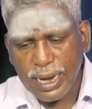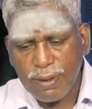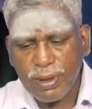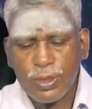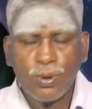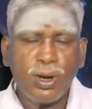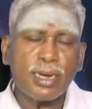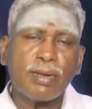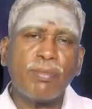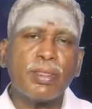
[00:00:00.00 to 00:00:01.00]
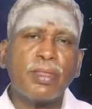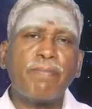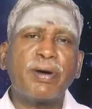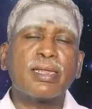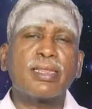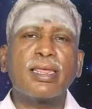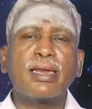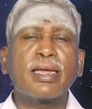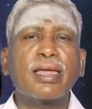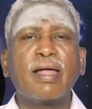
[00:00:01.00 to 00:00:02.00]
அடிமை தொழில் சம்மந்தப்பட்டதில்
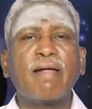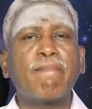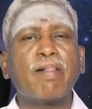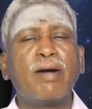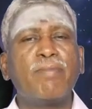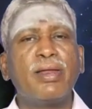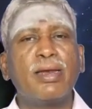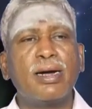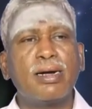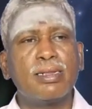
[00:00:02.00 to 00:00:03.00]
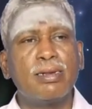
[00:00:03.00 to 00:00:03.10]
இருக்கீங்க அப்படின்னா